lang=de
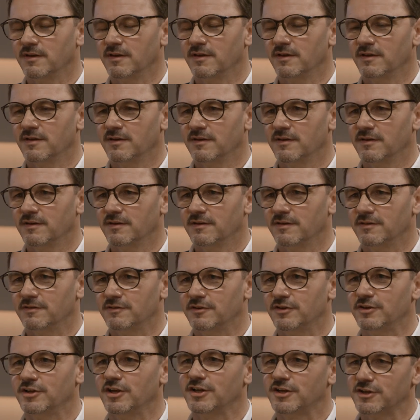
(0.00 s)
es machen muss?
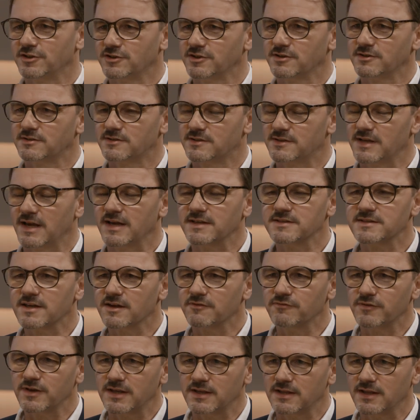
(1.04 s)
Nee, nee, das ist sehr,
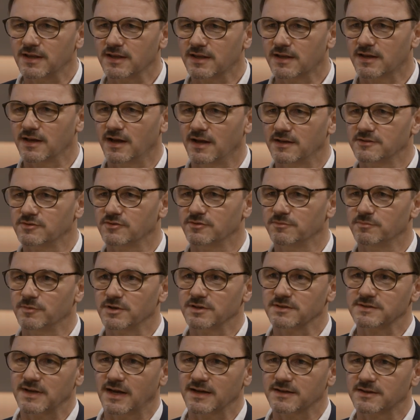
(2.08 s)
sehr wichtig. Also
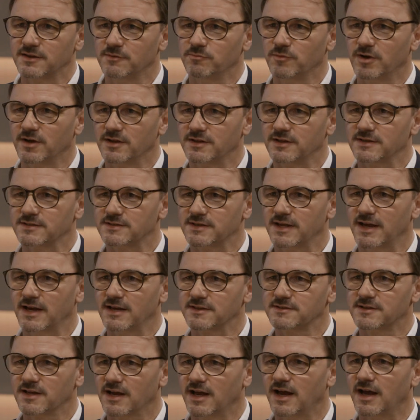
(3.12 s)
man sagt immer, das
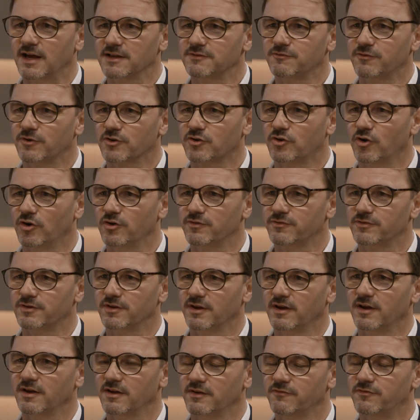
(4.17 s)
erste Rad verkauft
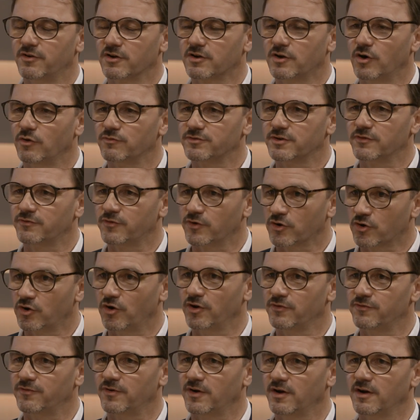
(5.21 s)
der, verkauft
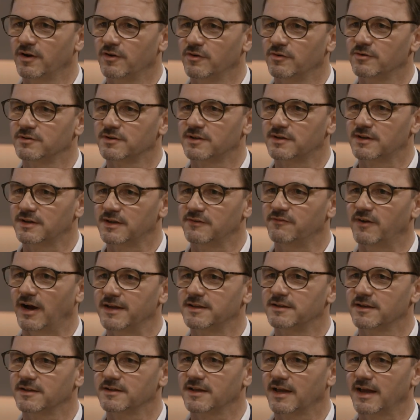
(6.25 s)
Verkäufer und die
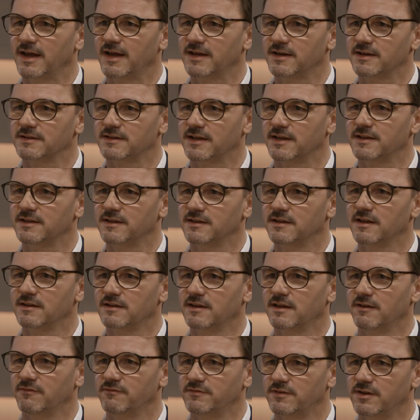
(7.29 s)
weiteren Räder dann
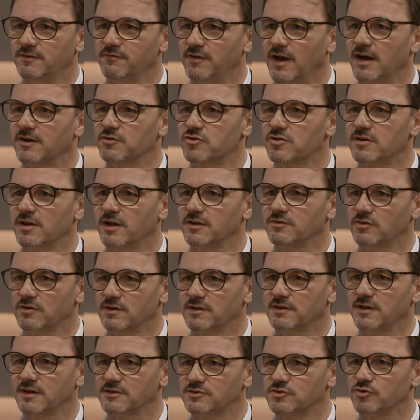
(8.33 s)
die Werkstatt
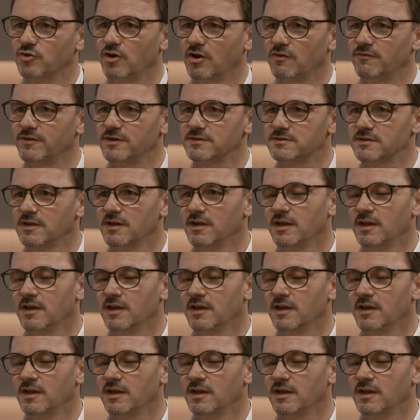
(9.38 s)
oder der Service.